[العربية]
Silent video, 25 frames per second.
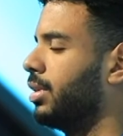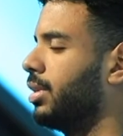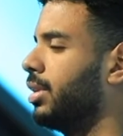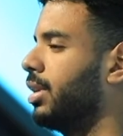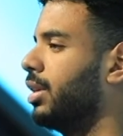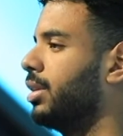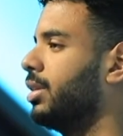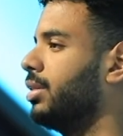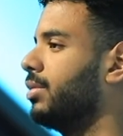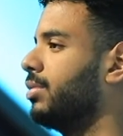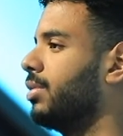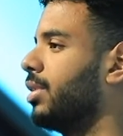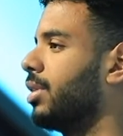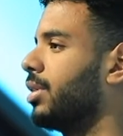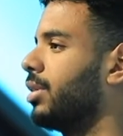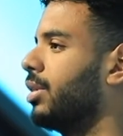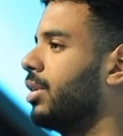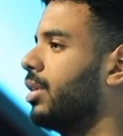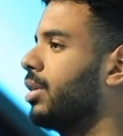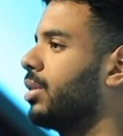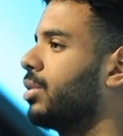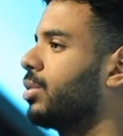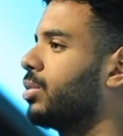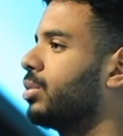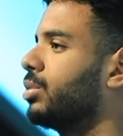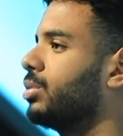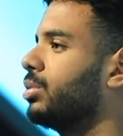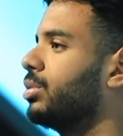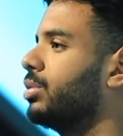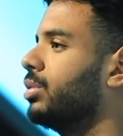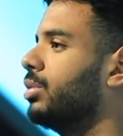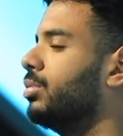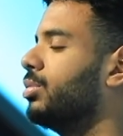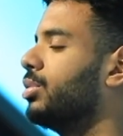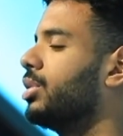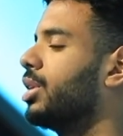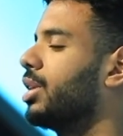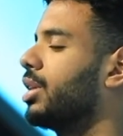نادي فاردار
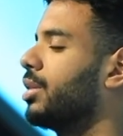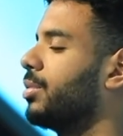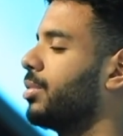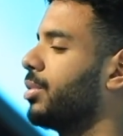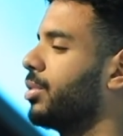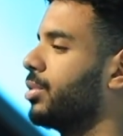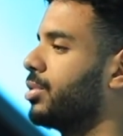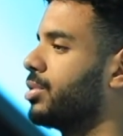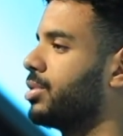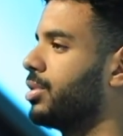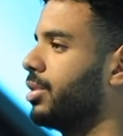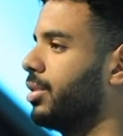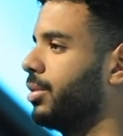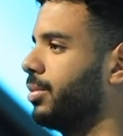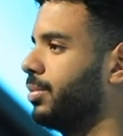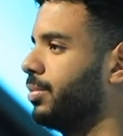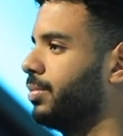والمنتخب الروسي